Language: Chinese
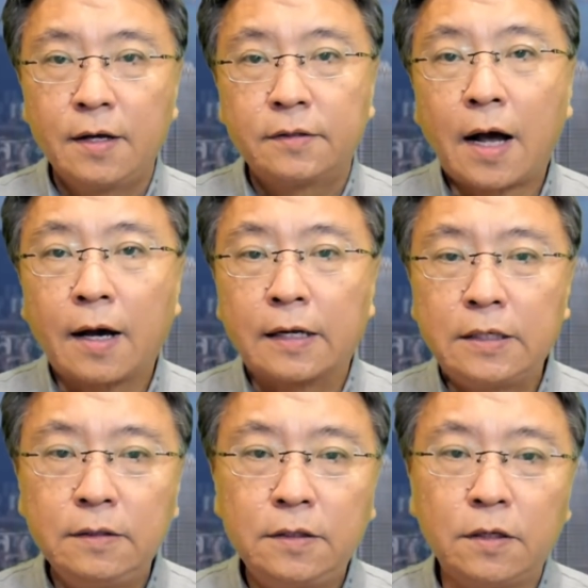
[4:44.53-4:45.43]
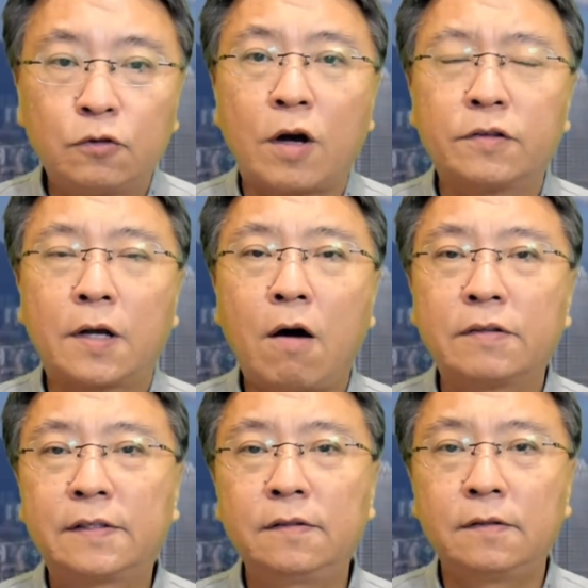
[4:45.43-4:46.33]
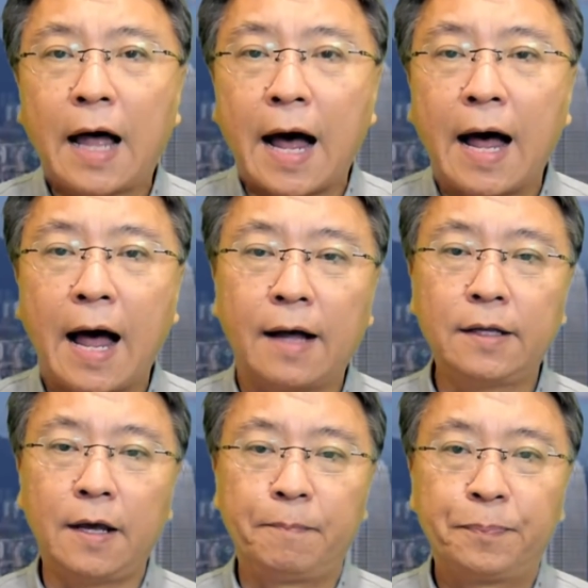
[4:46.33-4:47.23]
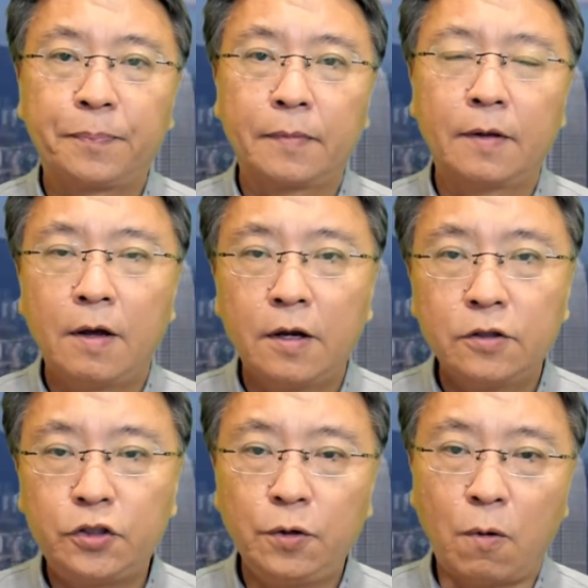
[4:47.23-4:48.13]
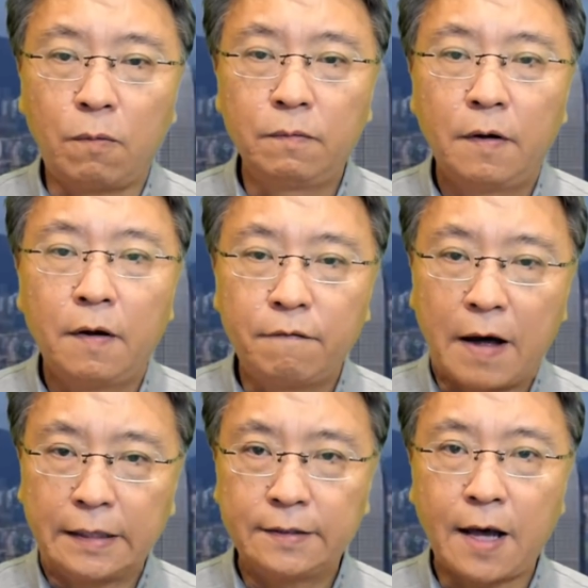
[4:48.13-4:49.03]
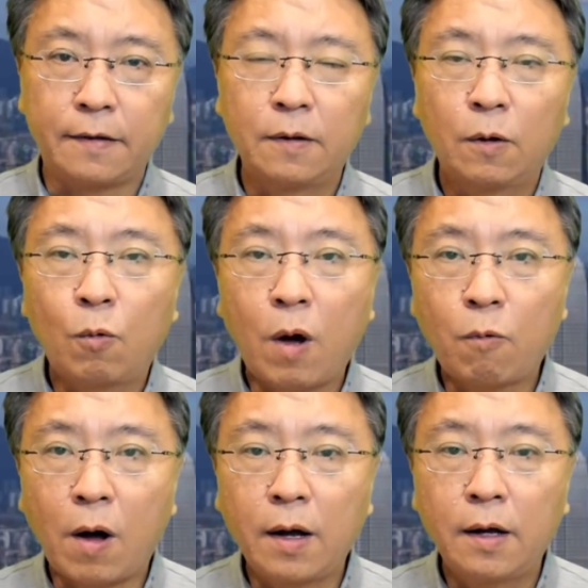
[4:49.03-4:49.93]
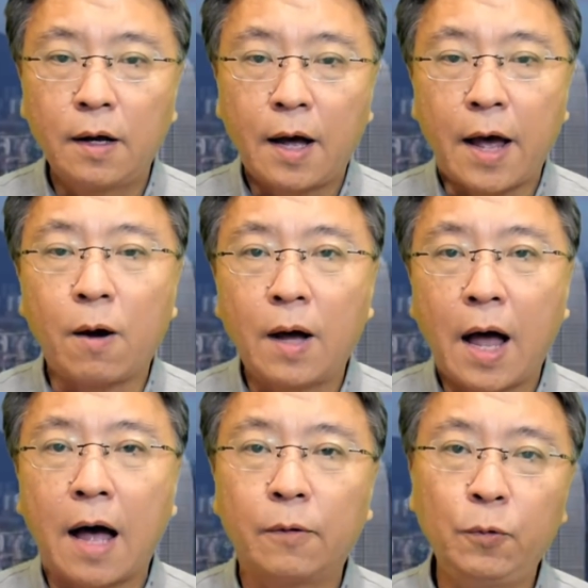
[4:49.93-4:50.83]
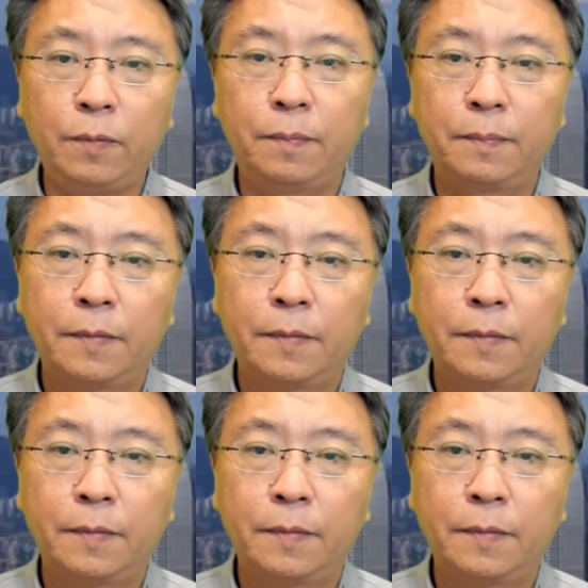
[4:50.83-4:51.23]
香港的经济主要是靠四大行业：金融、房地产、观光，还有航运。